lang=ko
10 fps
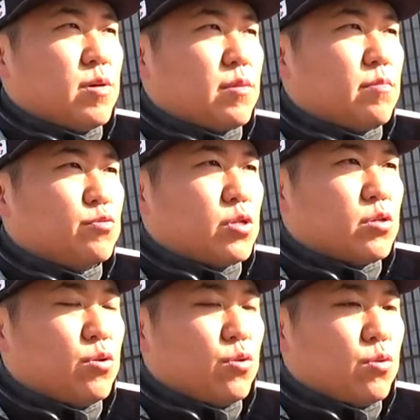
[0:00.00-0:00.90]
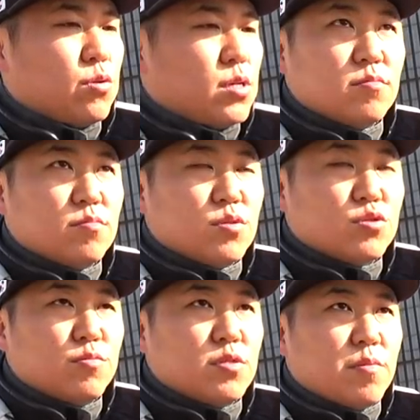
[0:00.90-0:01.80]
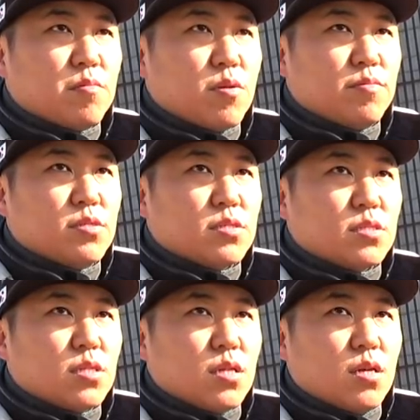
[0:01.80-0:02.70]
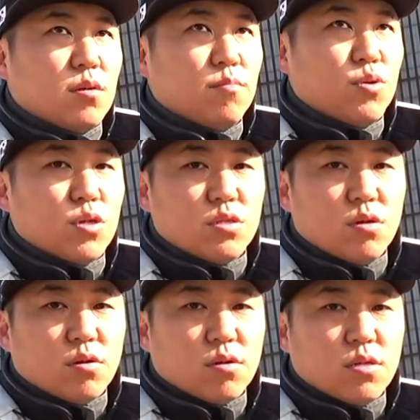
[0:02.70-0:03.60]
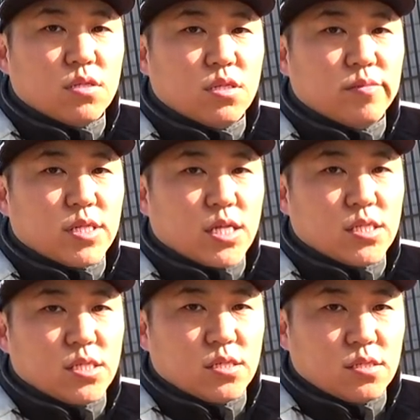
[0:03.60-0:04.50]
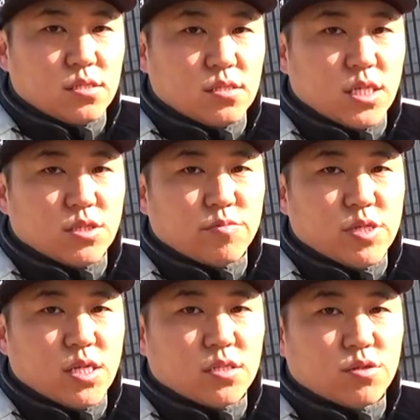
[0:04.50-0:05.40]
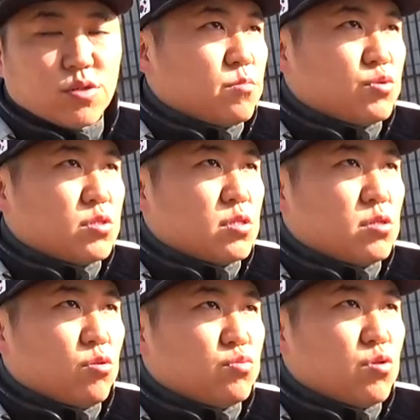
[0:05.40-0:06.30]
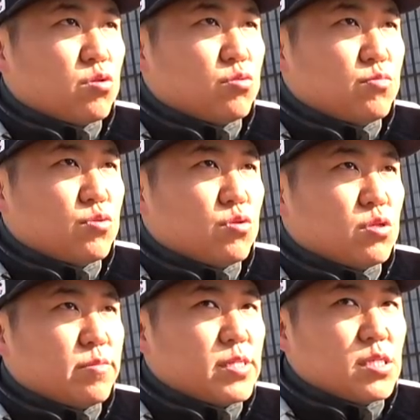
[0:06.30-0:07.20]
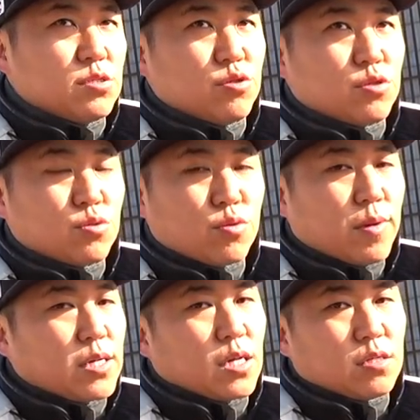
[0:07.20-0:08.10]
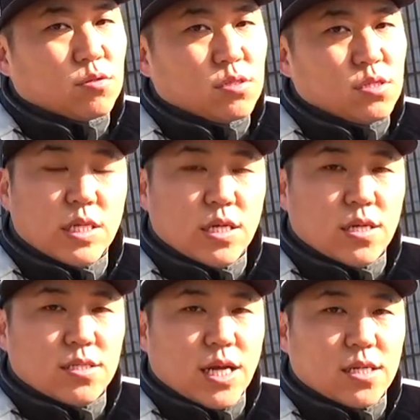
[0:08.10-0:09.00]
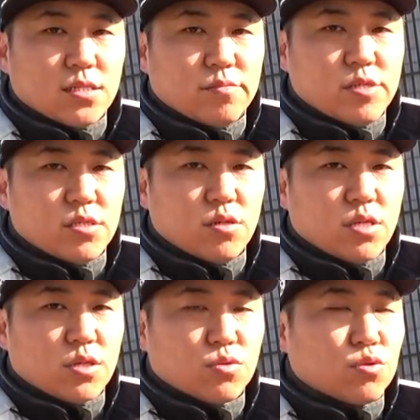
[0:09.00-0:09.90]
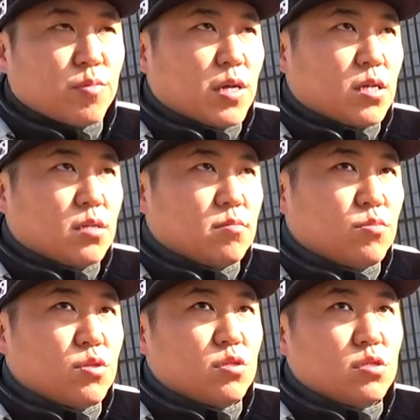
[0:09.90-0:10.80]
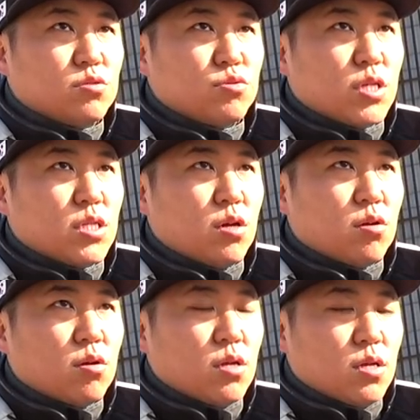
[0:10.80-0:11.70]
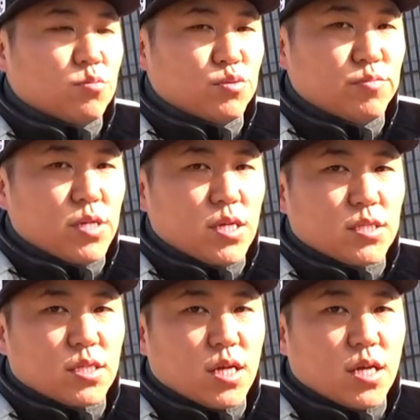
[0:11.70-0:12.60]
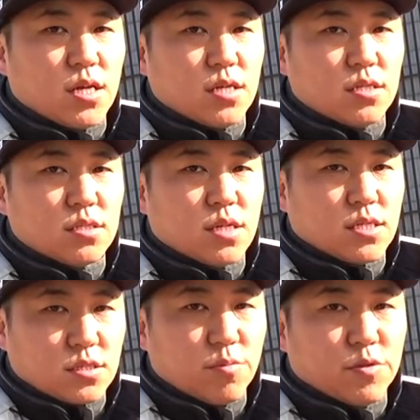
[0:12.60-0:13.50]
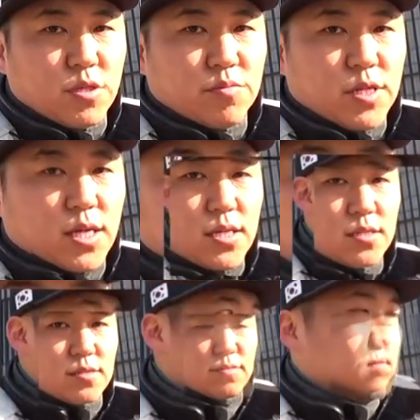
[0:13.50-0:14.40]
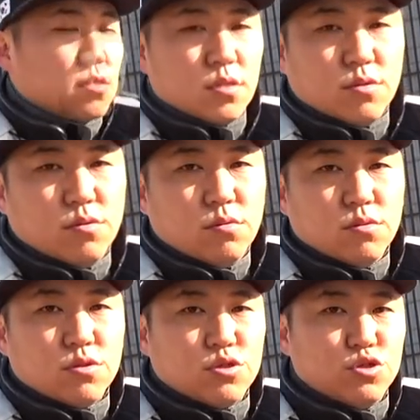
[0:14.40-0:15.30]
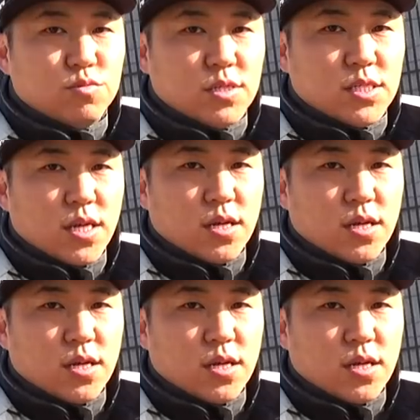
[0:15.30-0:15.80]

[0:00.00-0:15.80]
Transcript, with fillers: 방법도 있고 뭐 두 번째 방법은 모여서 짐을 다시 재정비를 하는 거죠. 크고 무거, 무거운 짐을 실을 수 있는 오토바이라든지 작은 짐을 실어야 되는 오토바이 뭐 이런 식으로 해서 분배를 하는 게 가장 첫 번째입니다. 그리고 두 번째,